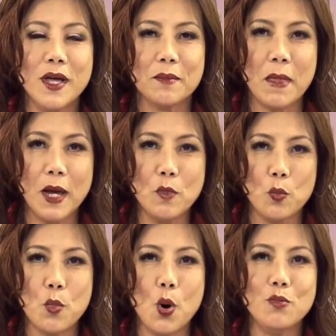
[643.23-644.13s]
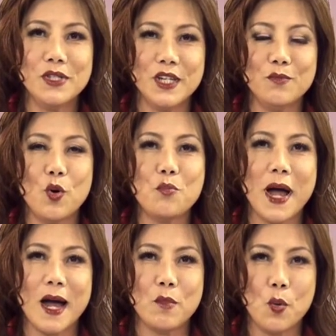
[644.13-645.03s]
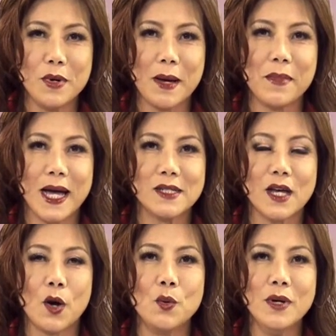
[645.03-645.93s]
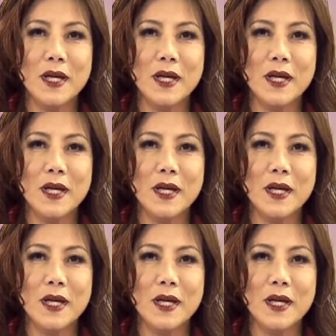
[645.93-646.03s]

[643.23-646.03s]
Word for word: 714 943 4526